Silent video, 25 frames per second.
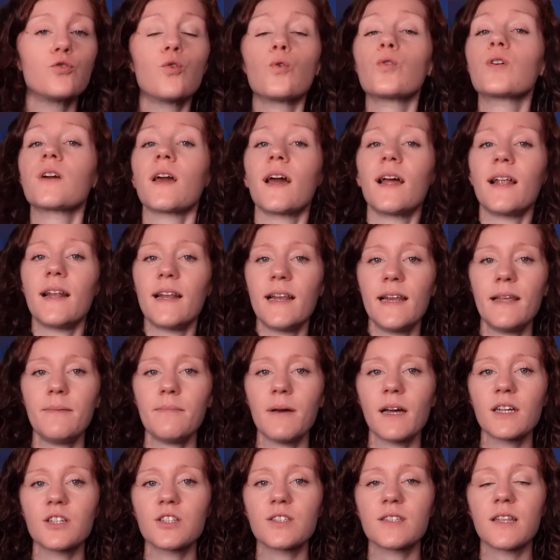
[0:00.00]
Donc
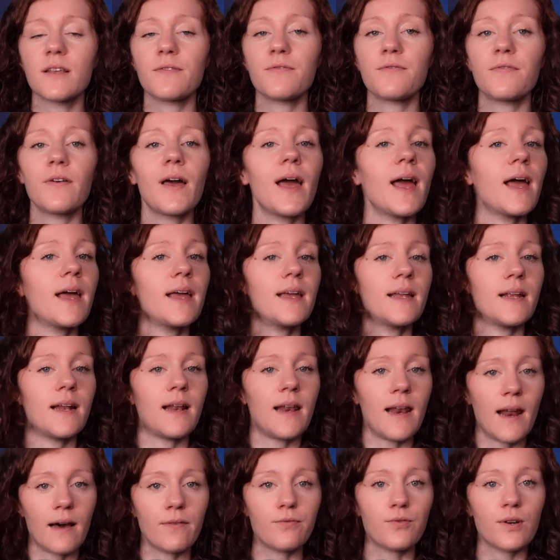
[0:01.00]
l'image c'est fait,
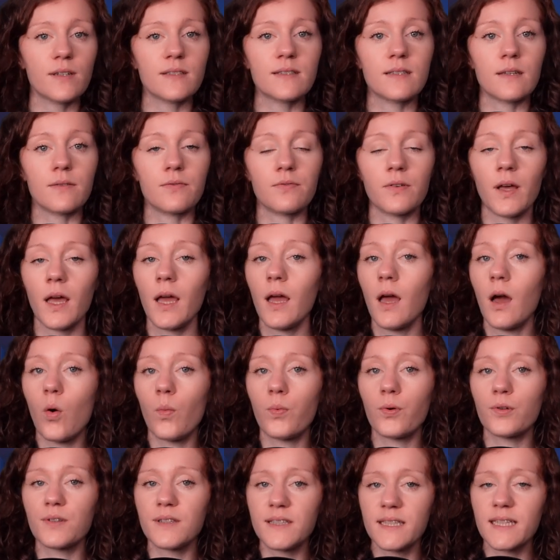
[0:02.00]
la voix c'est fait, on
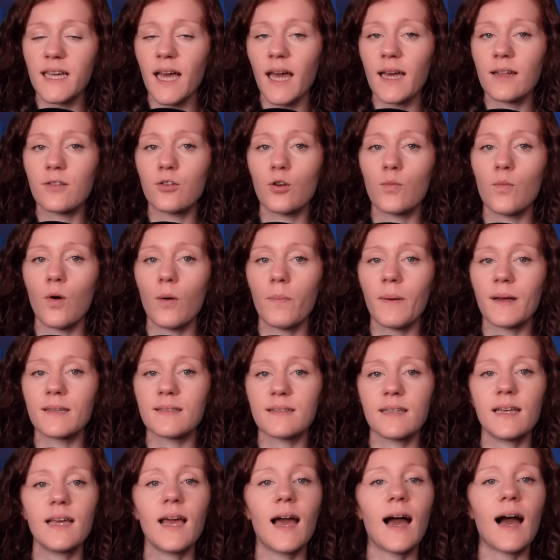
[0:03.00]
peut directement
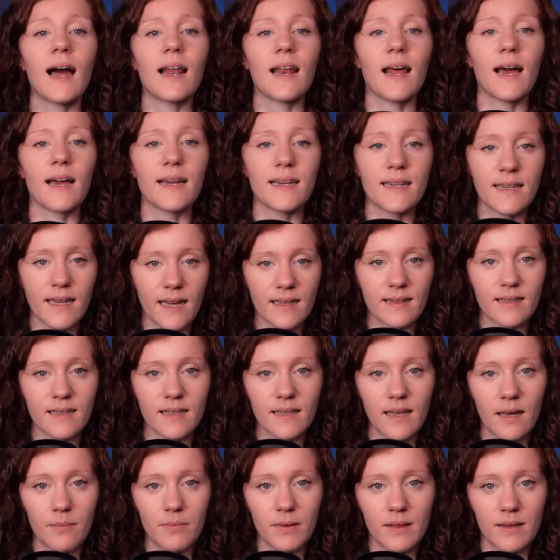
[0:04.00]
passer à la
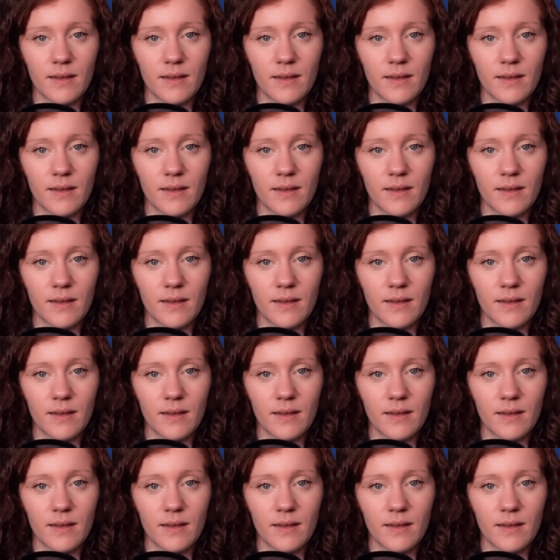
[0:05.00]
quatrième